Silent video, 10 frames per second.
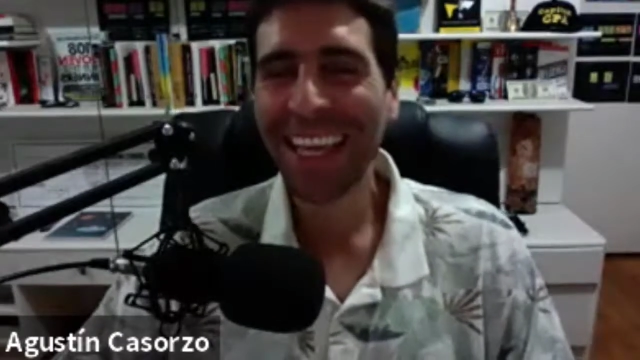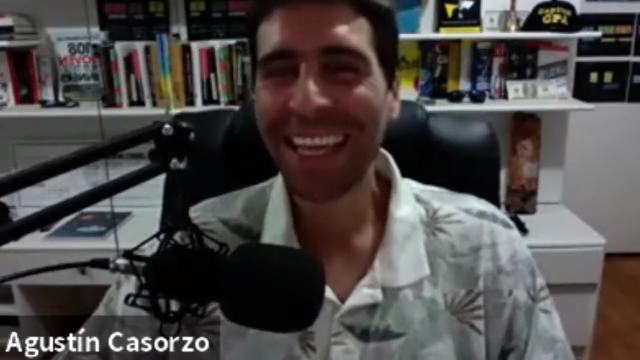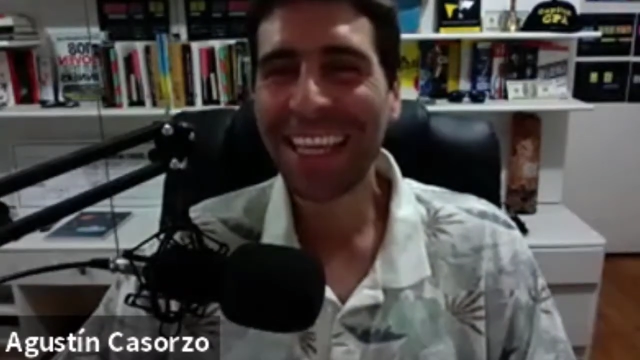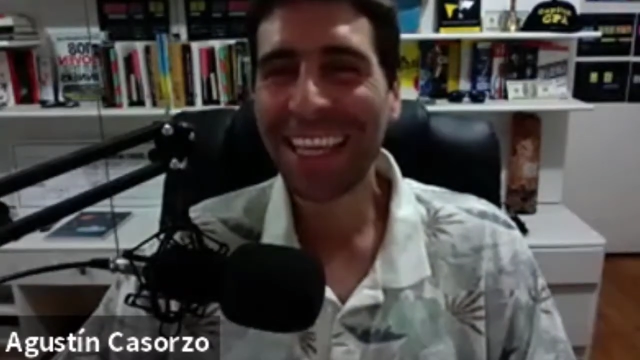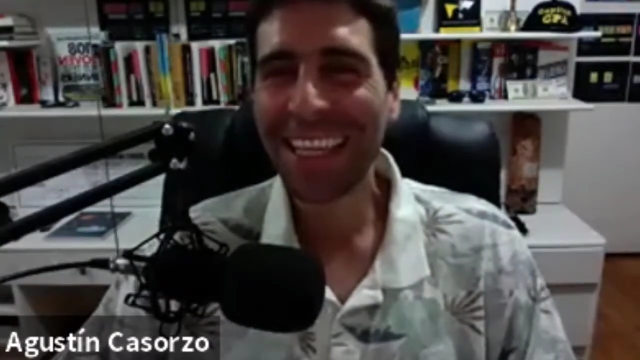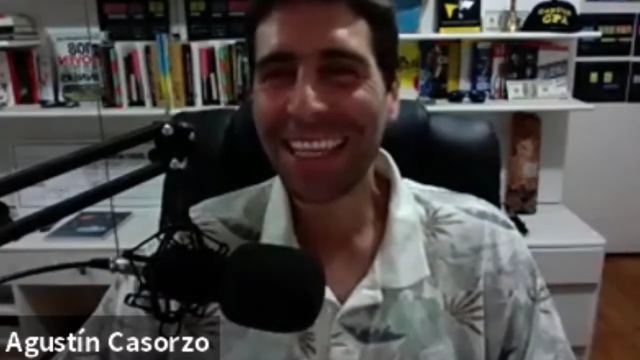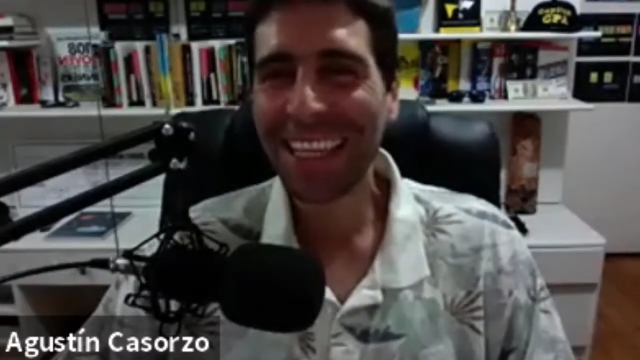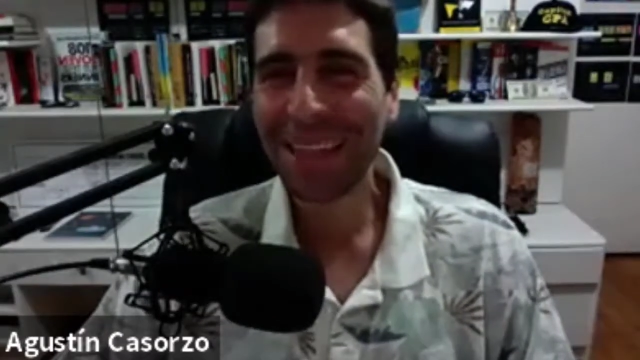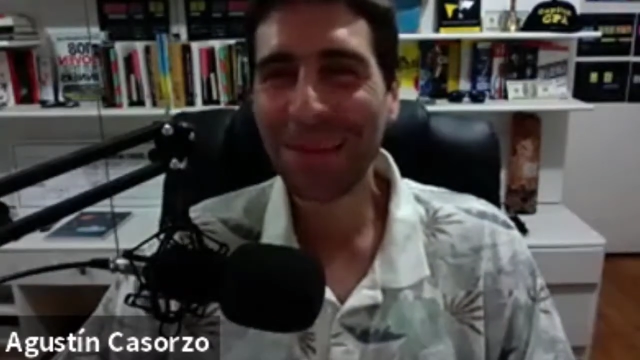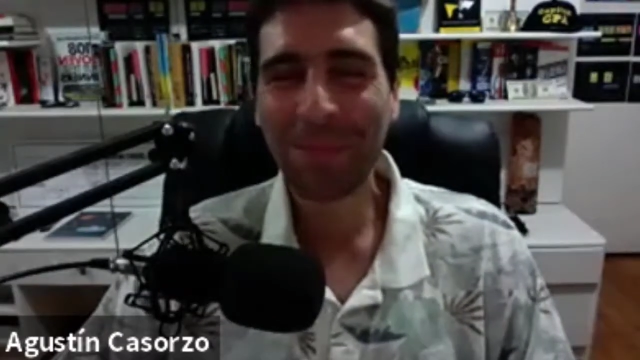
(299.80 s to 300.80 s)

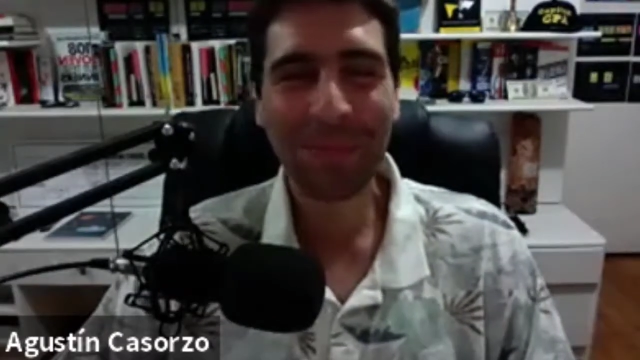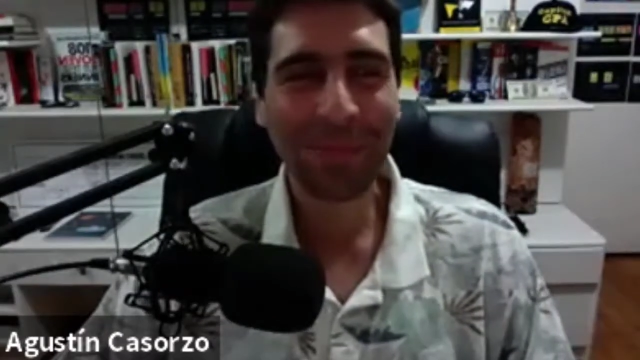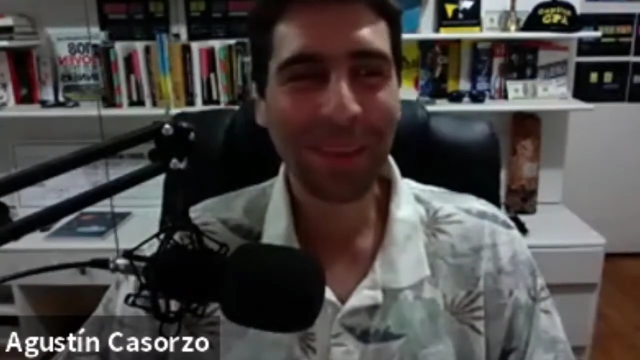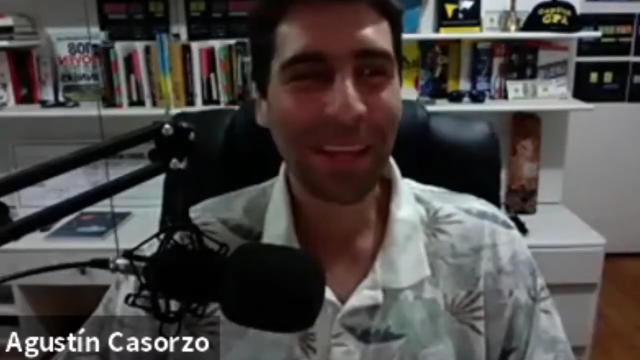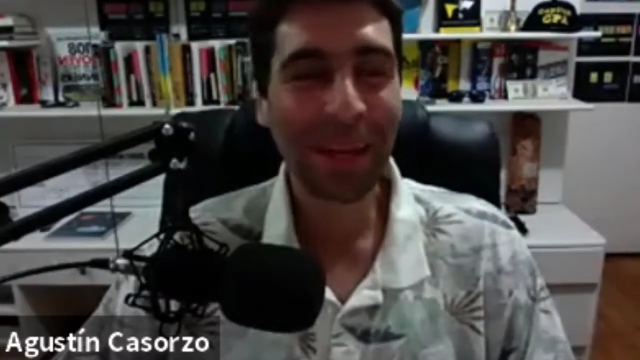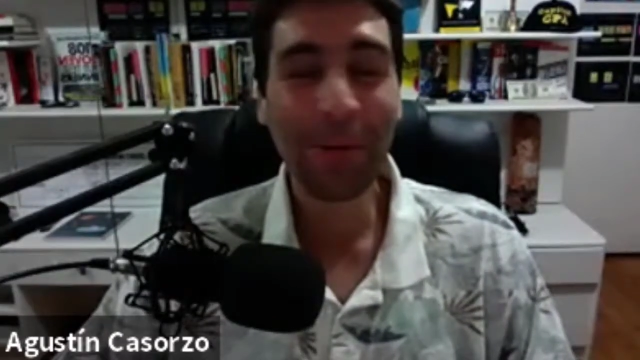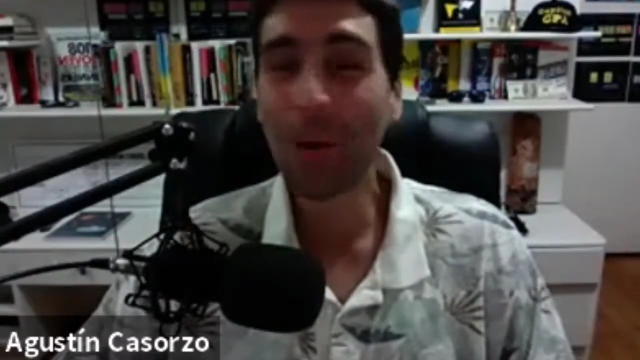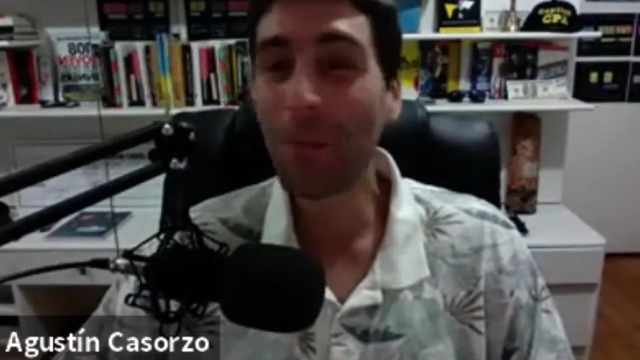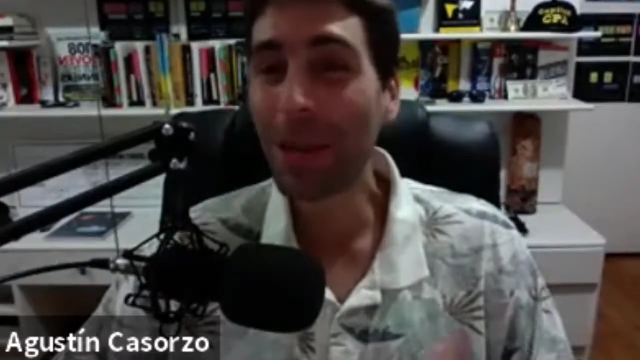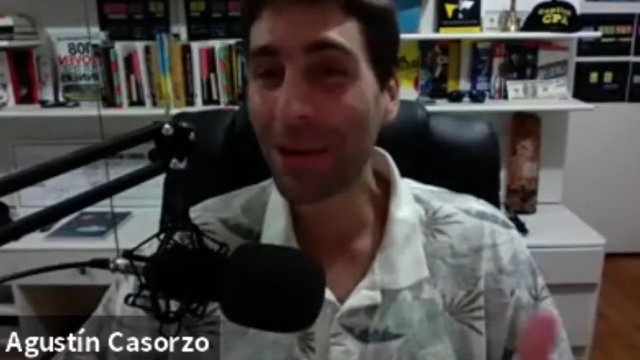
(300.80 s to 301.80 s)
y mm, éramos
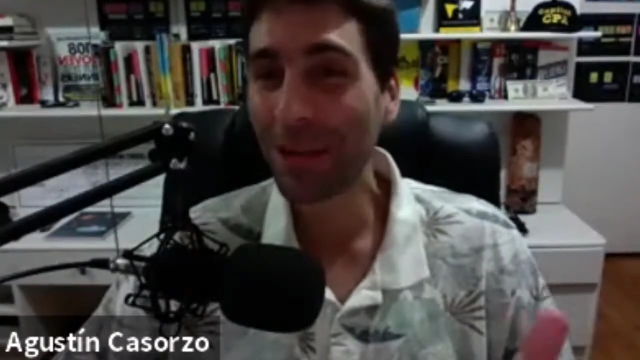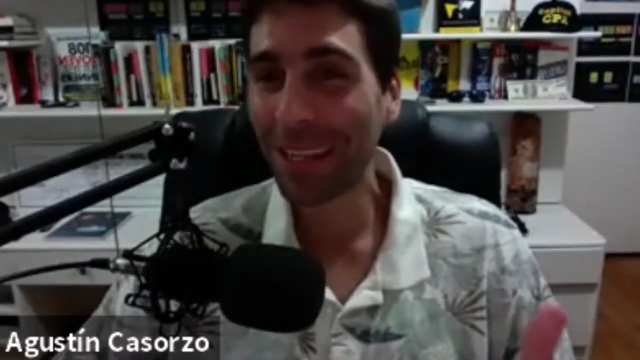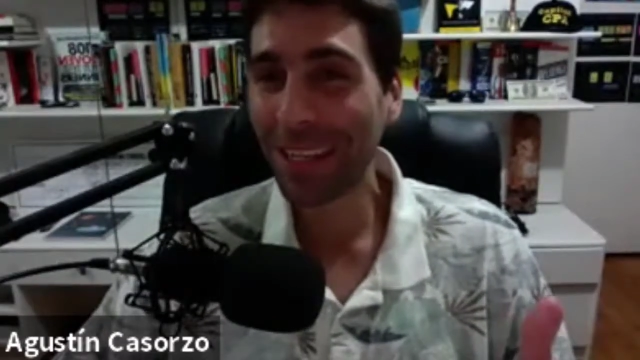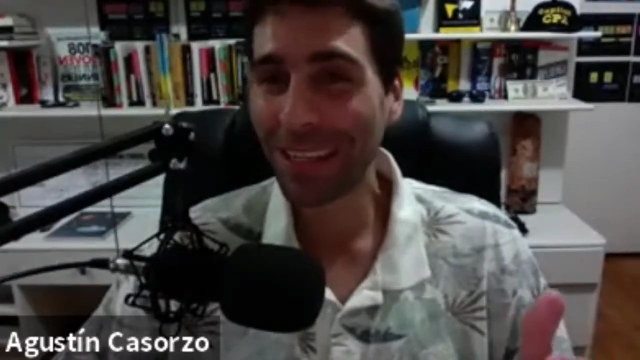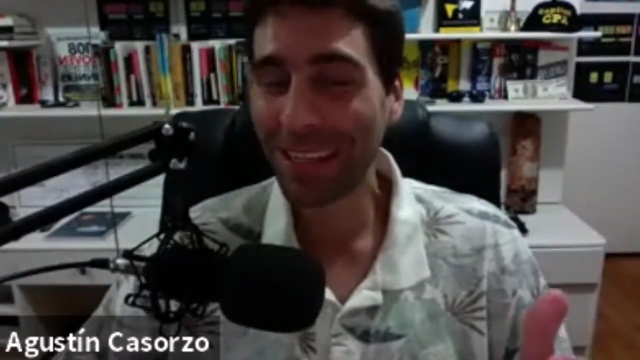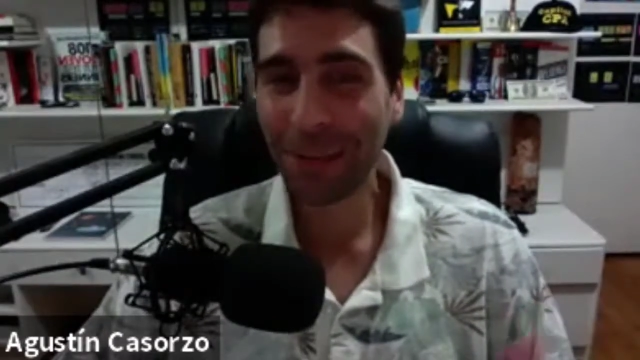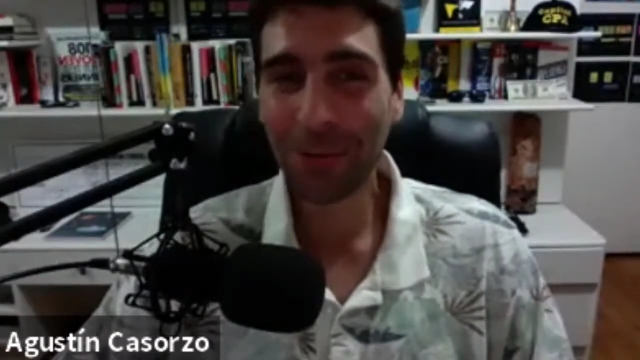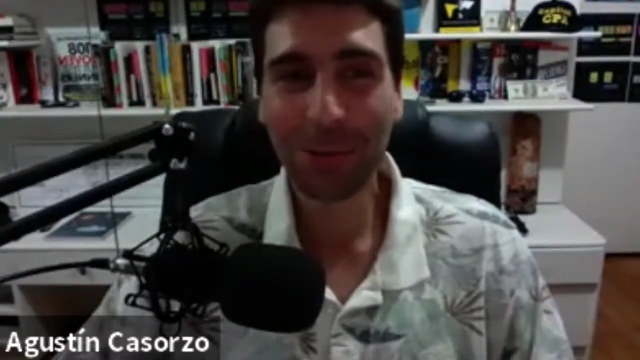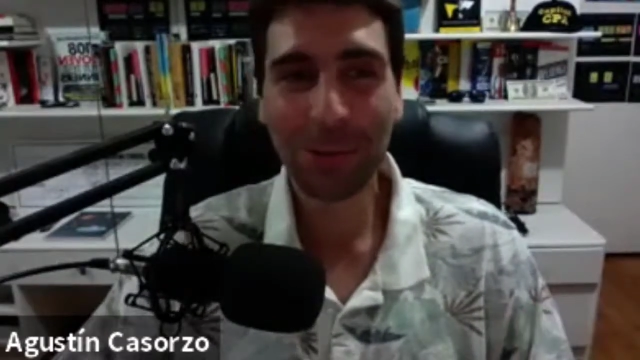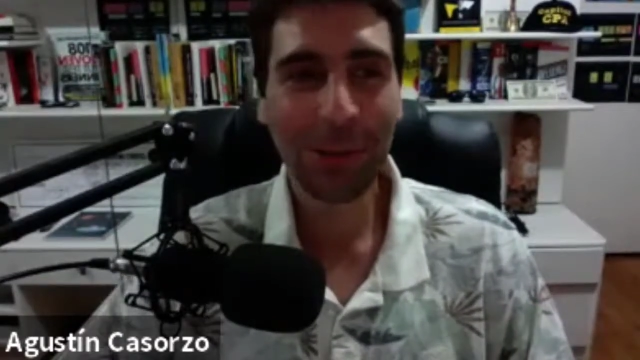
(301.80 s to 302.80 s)
compañeros
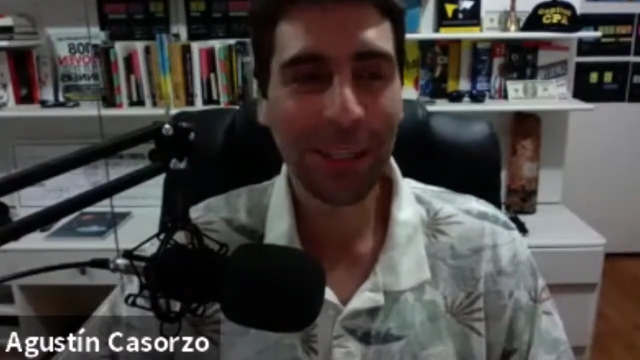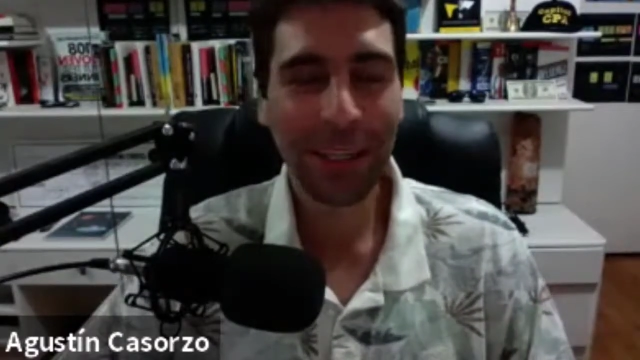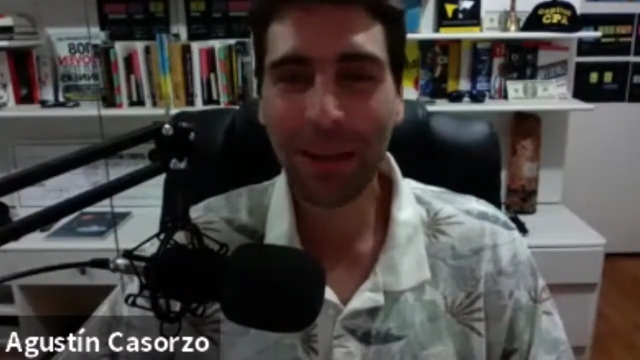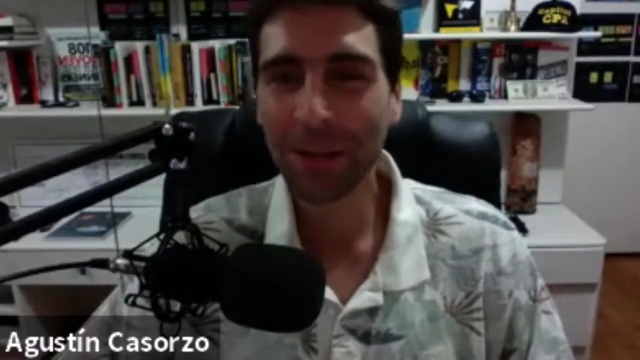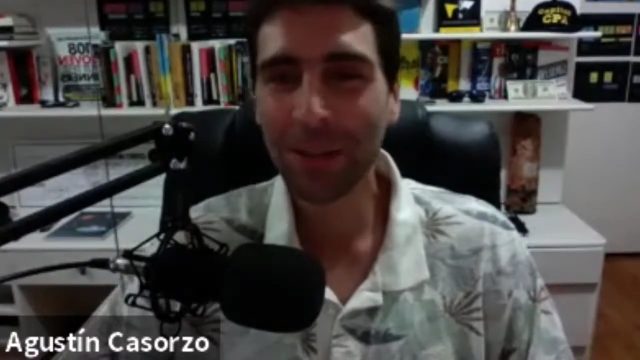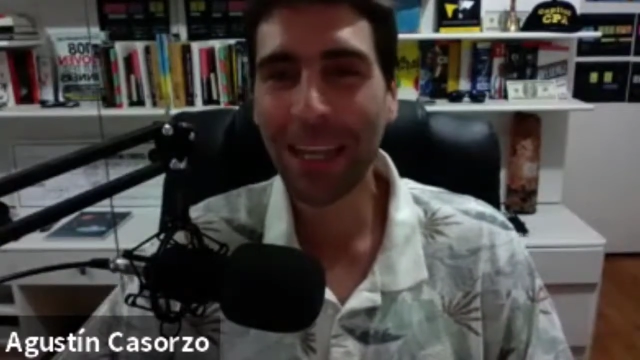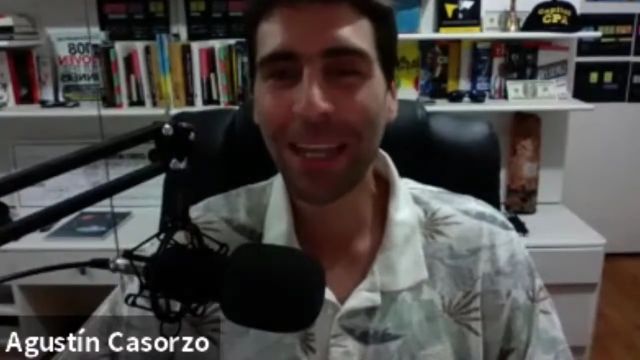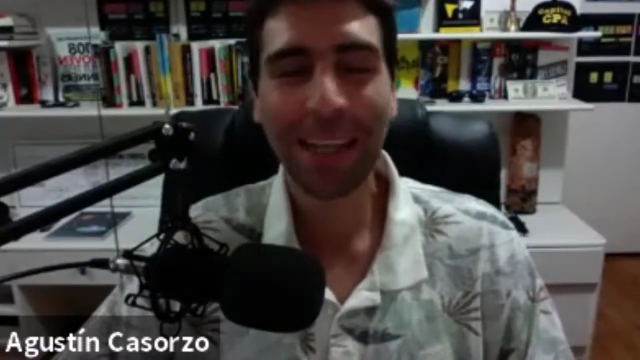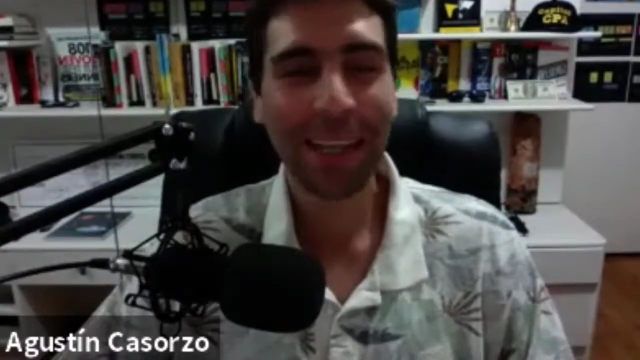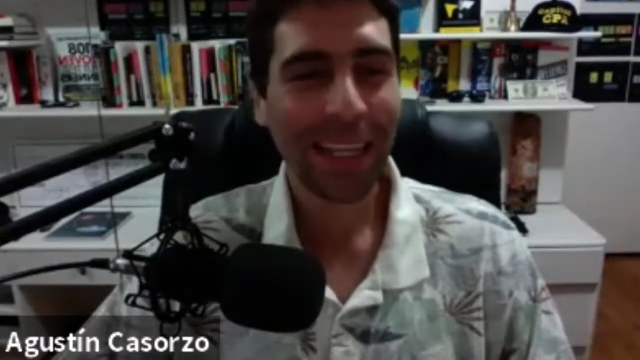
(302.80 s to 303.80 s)
del curso de liderazgo social